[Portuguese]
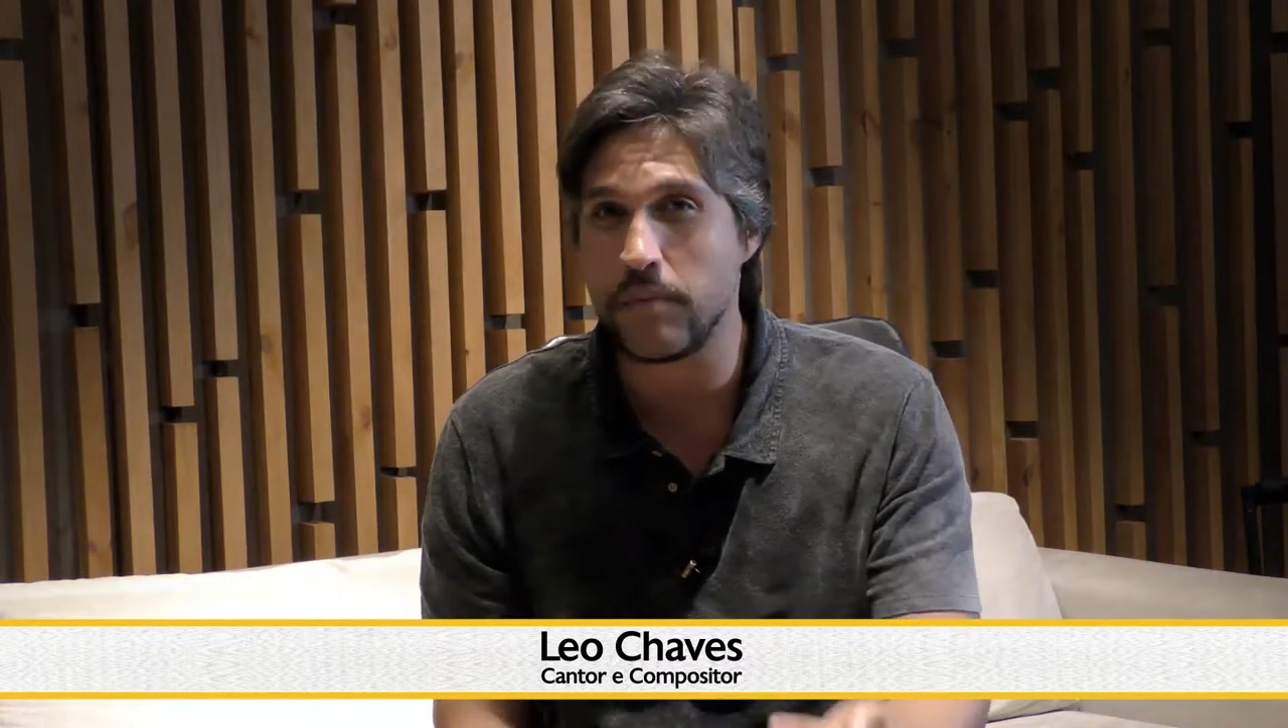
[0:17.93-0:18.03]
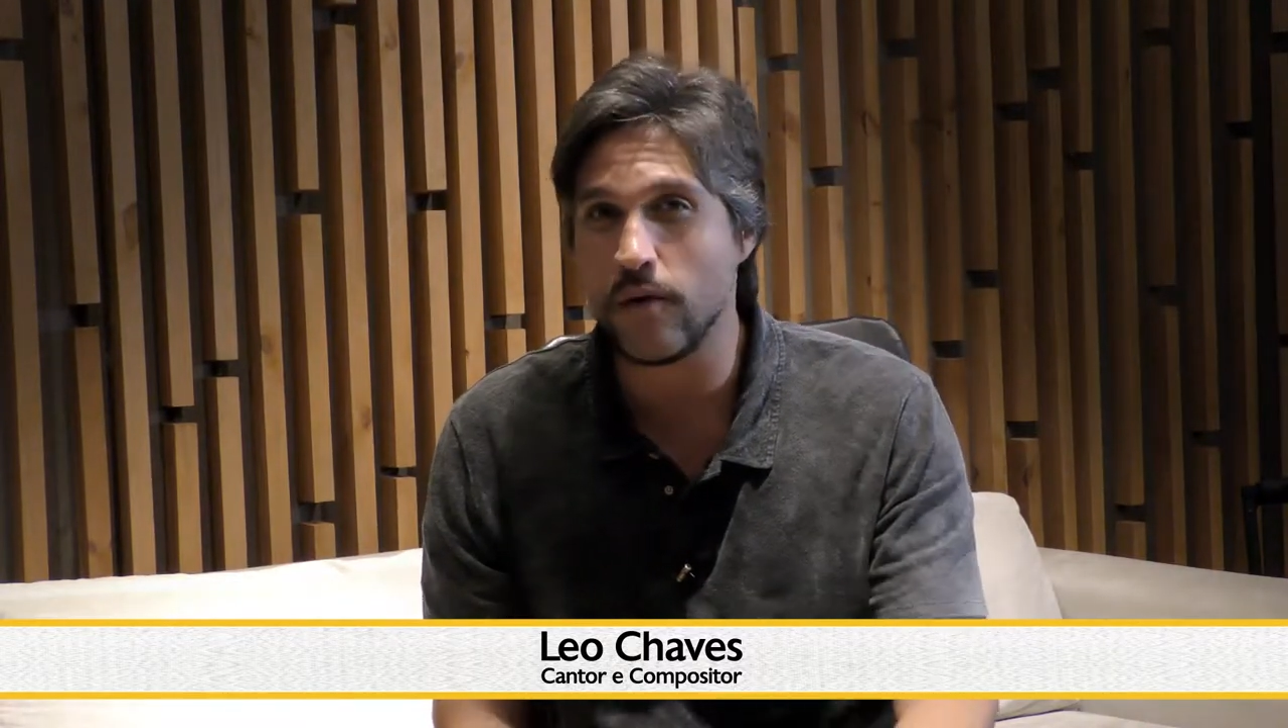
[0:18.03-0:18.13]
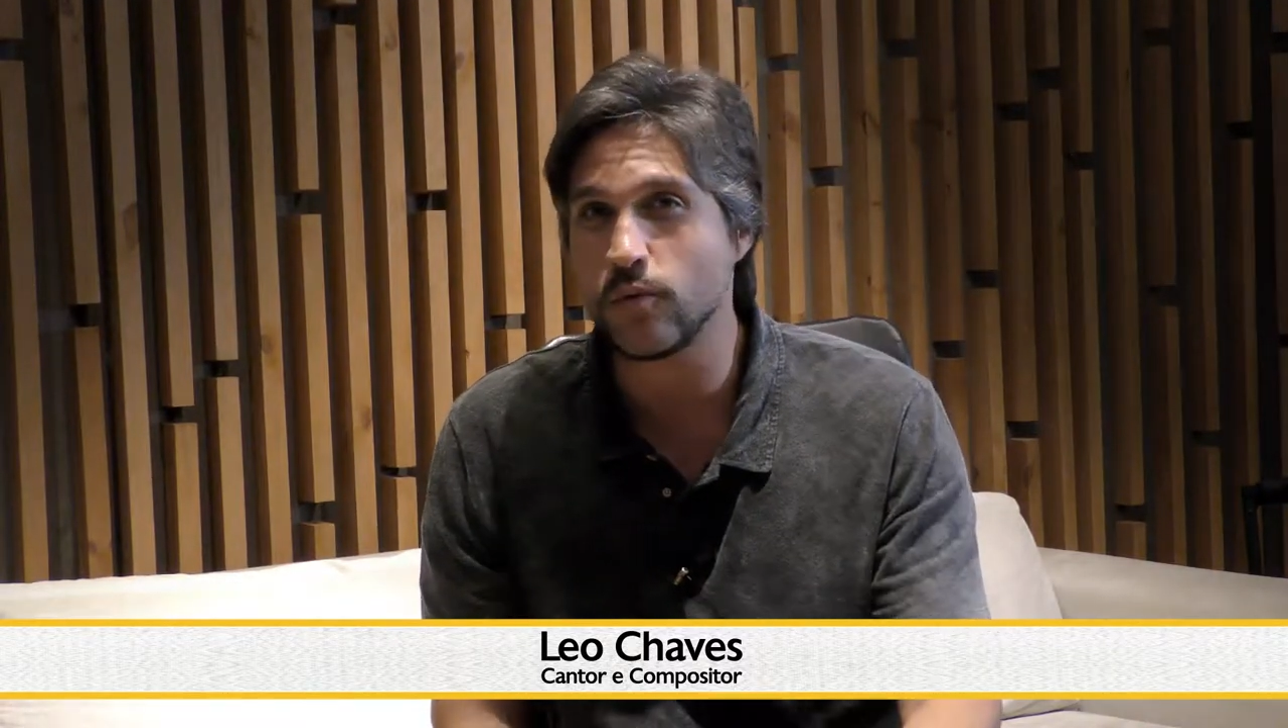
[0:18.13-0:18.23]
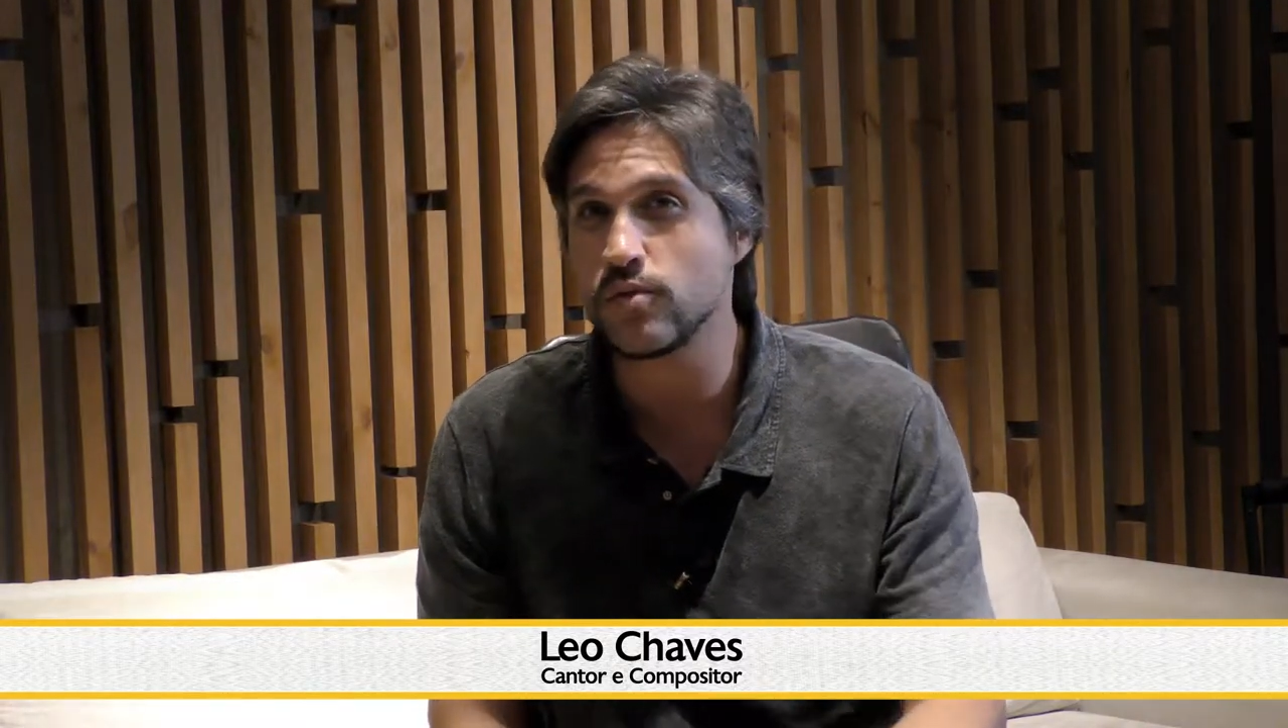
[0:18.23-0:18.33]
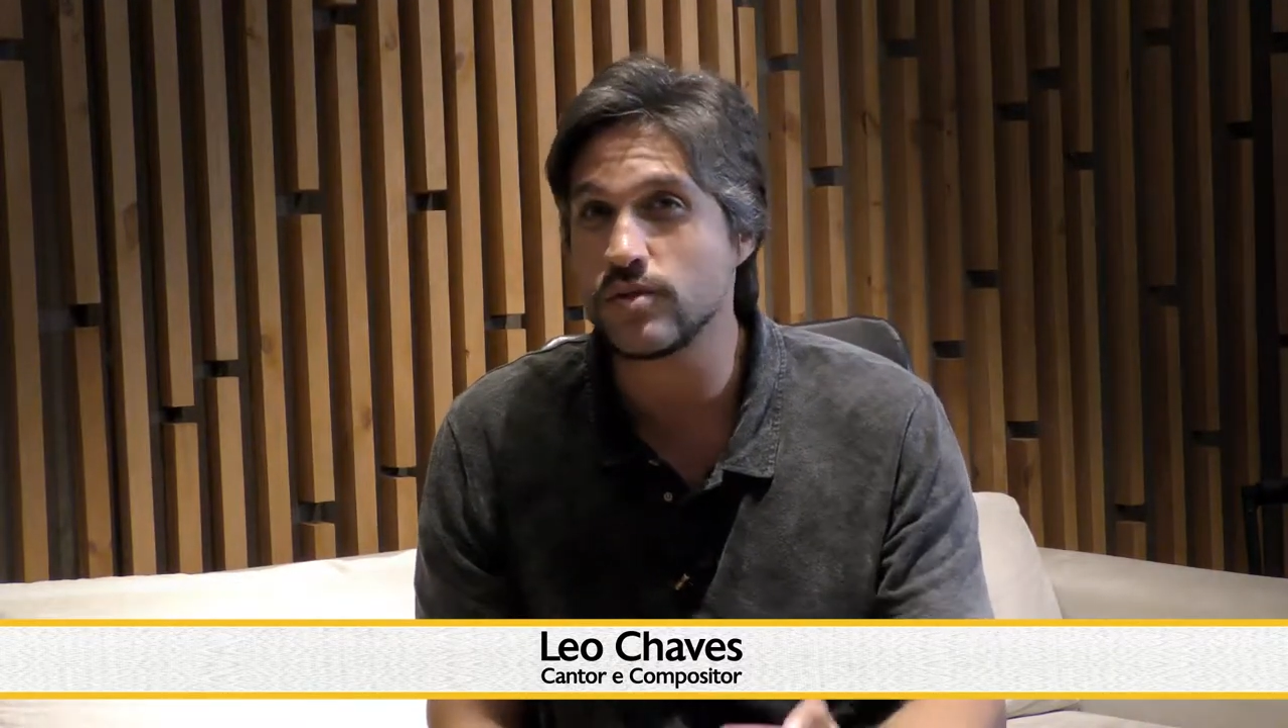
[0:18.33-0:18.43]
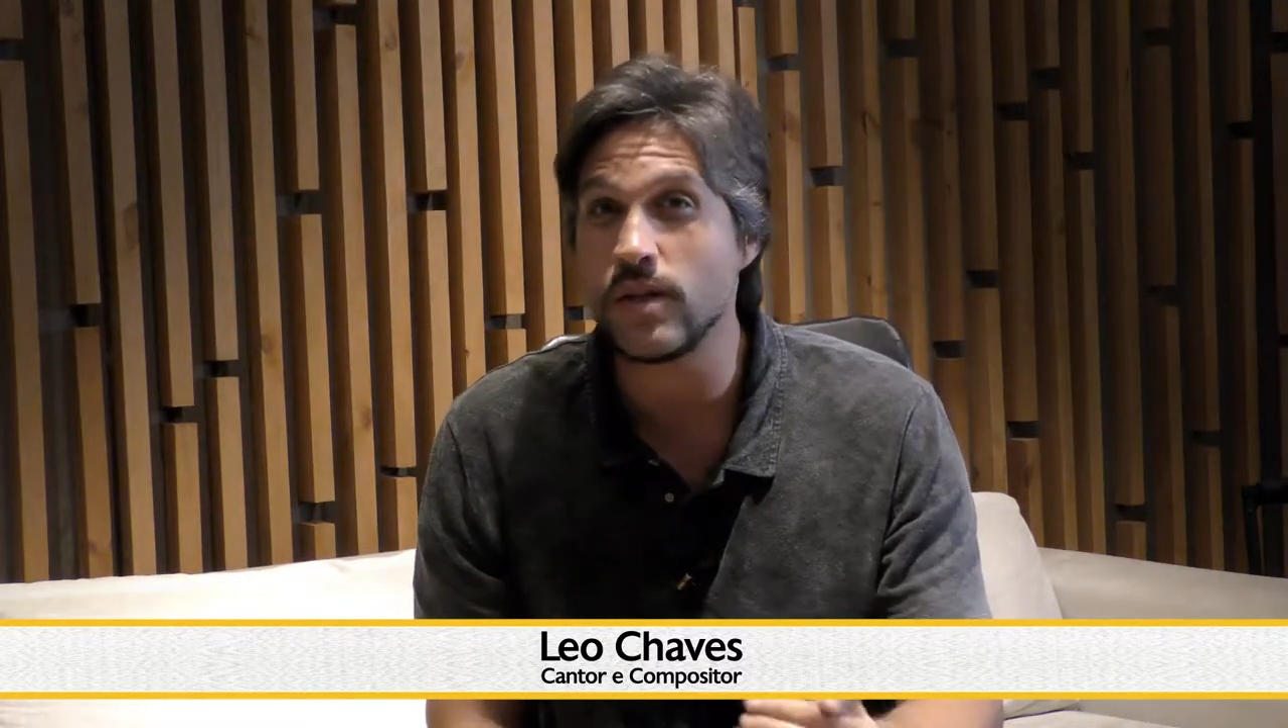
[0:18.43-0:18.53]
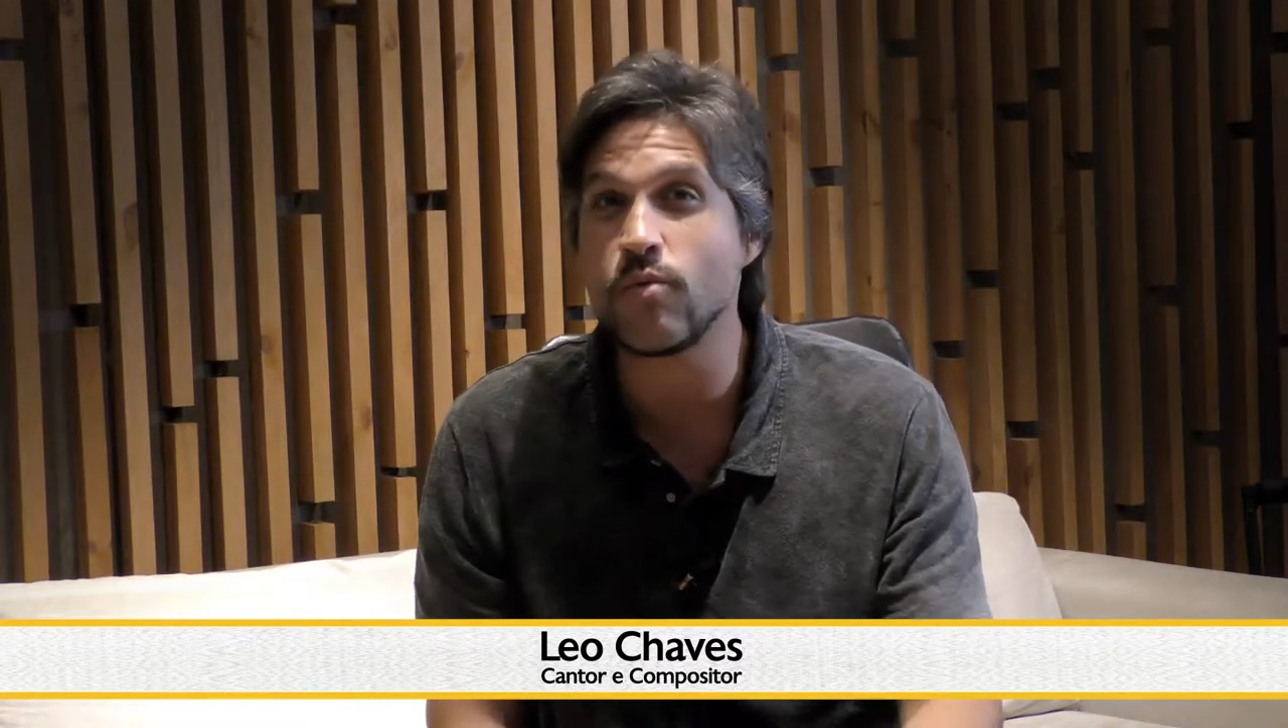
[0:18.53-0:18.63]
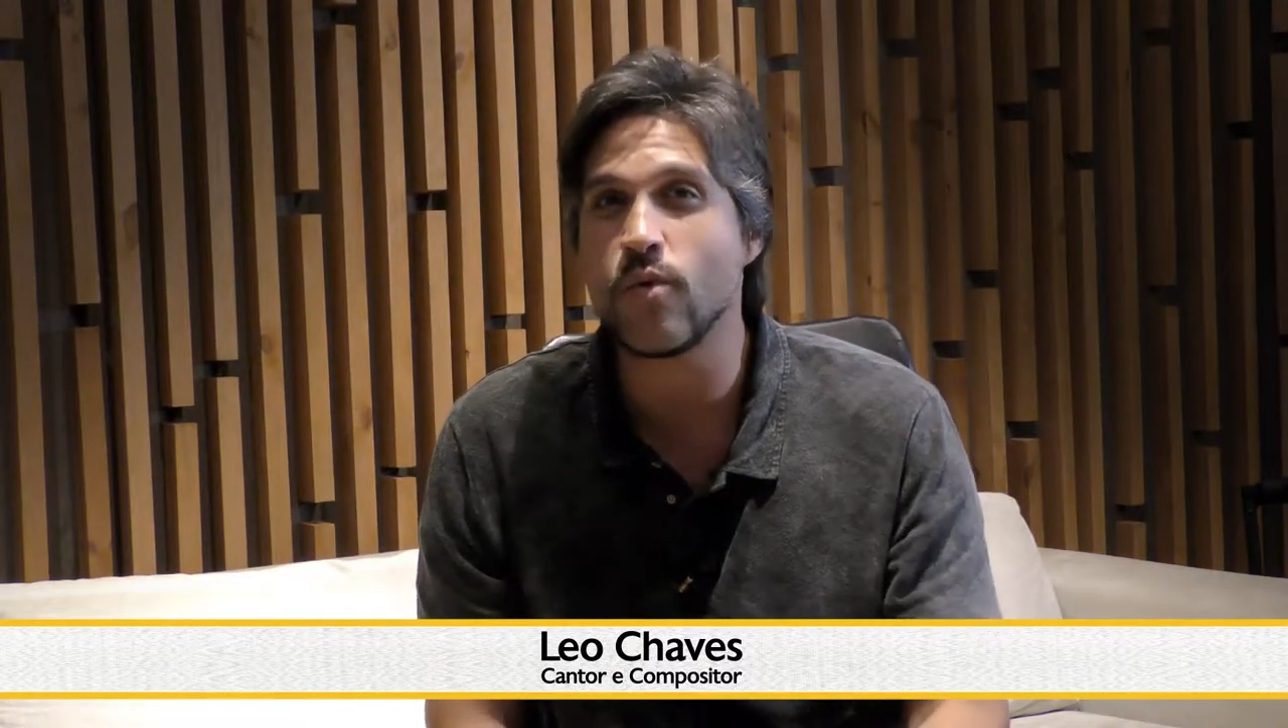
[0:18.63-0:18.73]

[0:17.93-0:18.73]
palcos não